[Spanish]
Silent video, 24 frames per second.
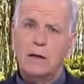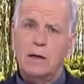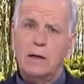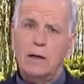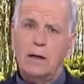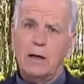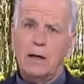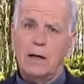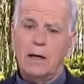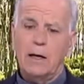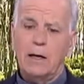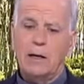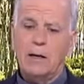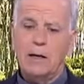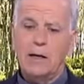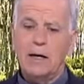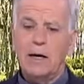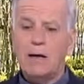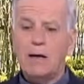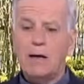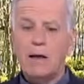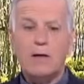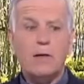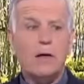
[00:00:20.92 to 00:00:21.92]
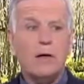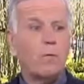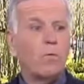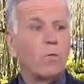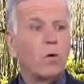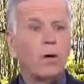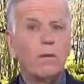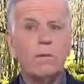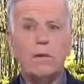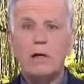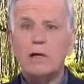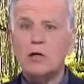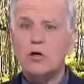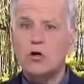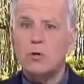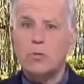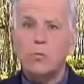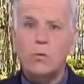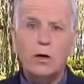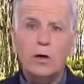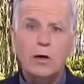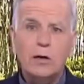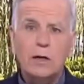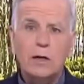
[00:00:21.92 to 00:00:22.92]
y que deja de hacer muebles o
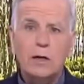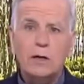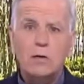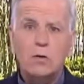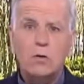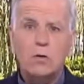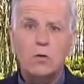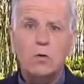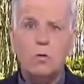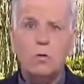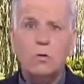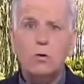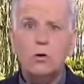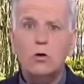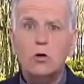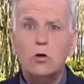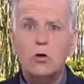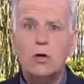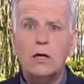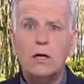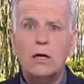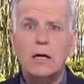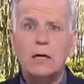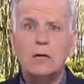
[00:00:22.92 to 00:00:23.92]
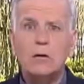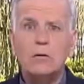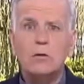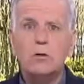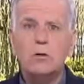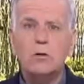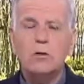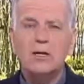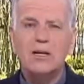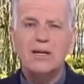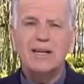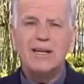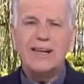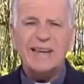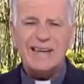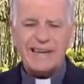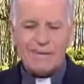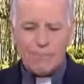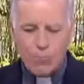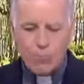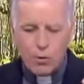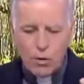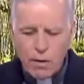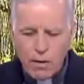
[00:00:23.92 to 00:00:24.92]
puertas o cubos o tejados,
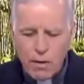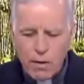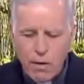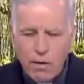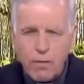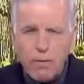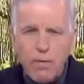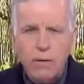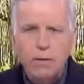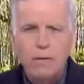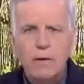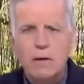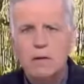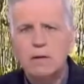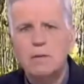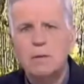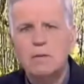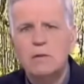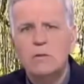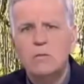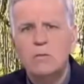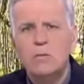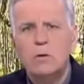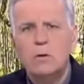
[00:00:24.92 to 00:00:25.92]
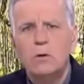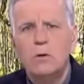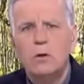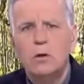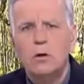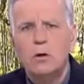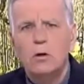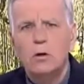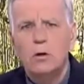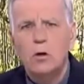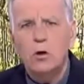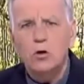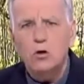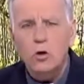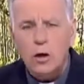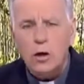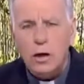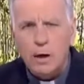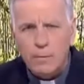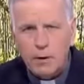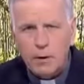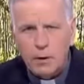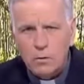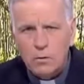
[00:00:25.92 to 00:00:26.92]
que pueda decir de sí mismo, yo soy
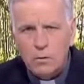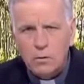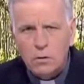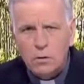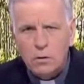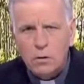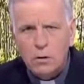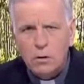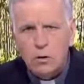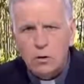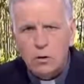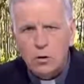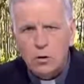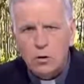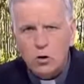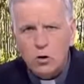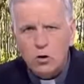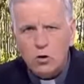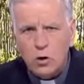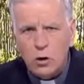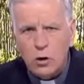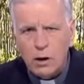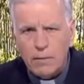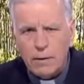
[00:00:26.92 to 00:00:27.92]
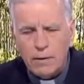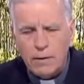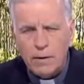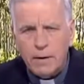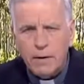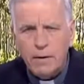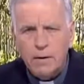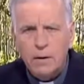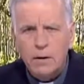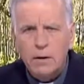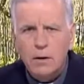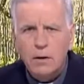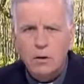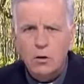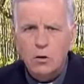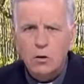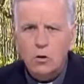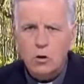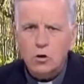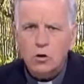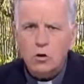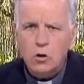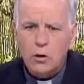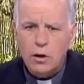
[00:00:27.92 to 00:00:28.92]
camino, yo soy la verdad,
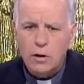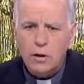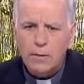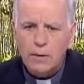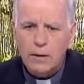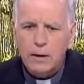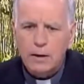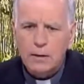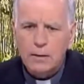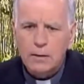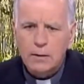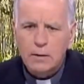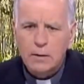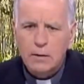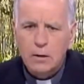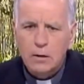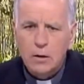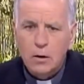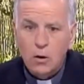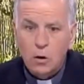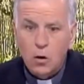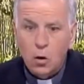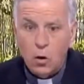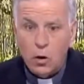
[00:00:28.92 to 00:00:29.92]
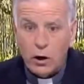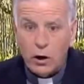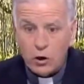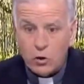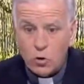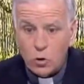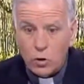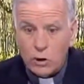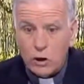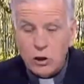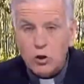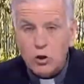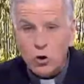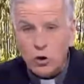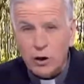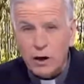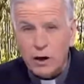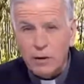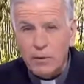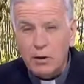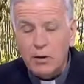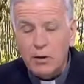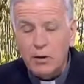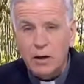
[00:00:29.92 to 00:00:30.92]
yo soy la vida. ¿O Jesucristo
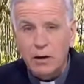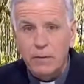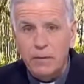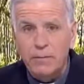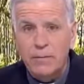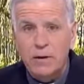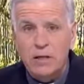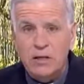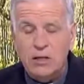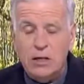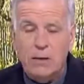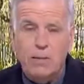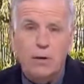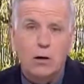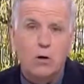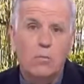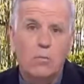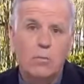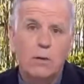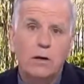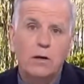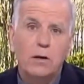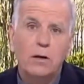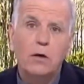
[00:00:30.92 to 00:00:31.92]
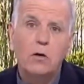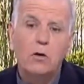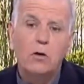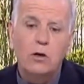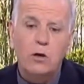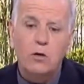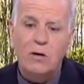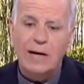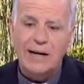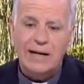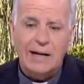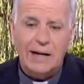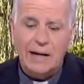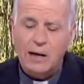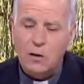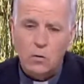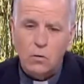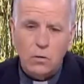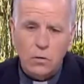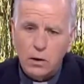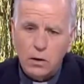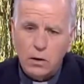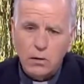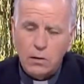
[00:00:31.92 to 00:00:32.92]
realmente estaba convencido y tiene una clara
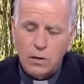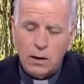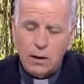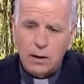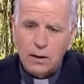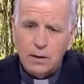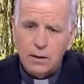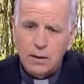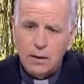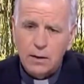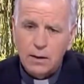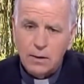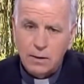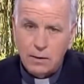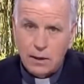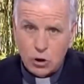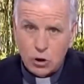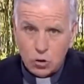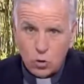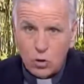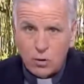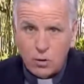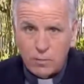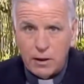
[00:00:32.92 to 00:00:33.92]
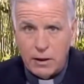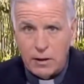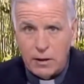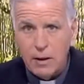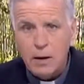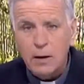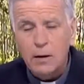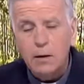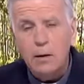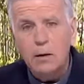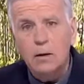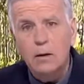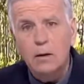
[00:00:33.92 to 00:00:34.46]
conciencia de su divinidad?